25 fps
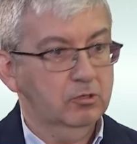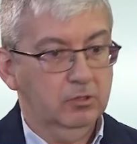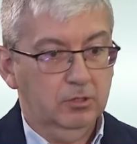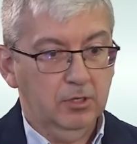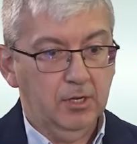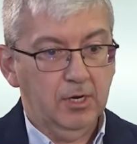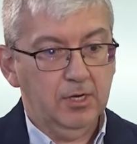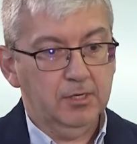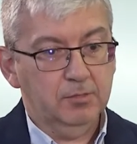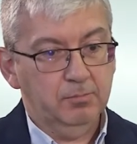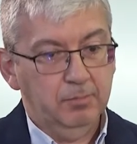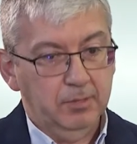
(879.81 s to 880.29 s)

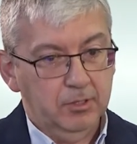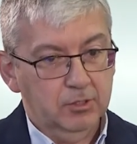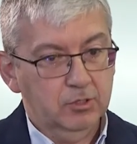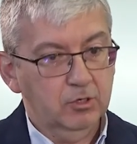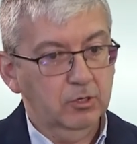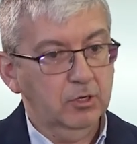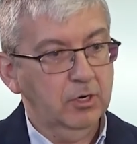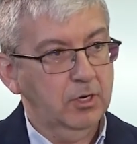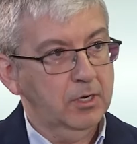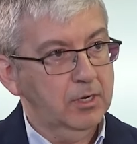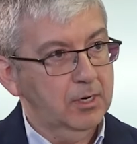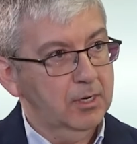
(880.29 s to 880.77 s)
de las
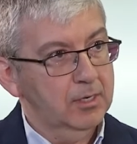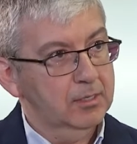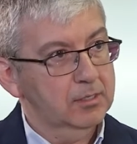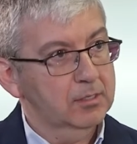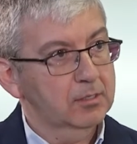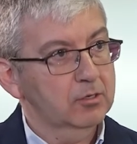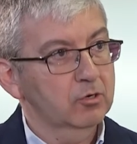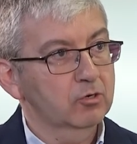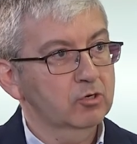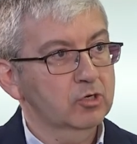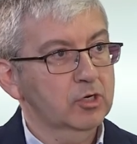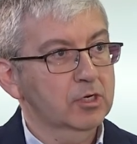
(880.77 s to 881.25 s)
personas,
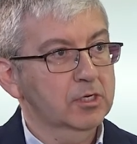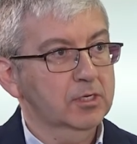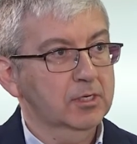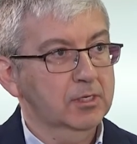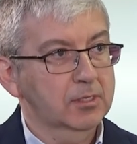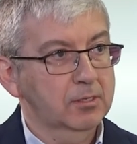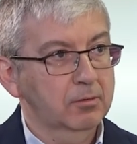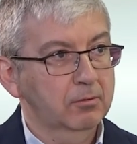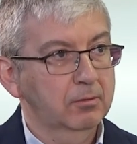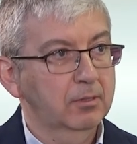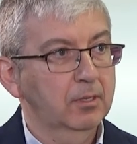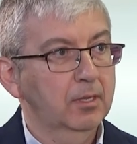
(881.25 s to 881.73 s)
las cosas que
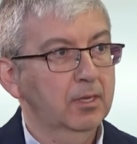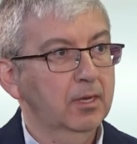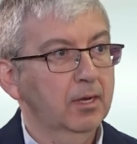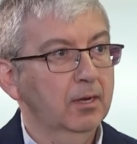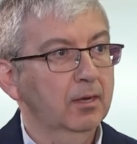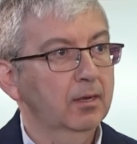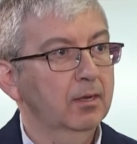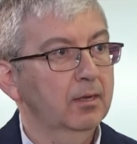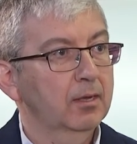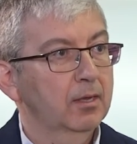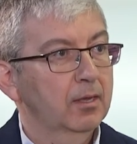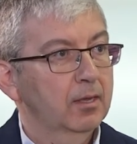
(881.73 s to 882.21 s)
se
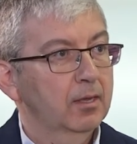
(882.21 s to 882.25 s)
vendían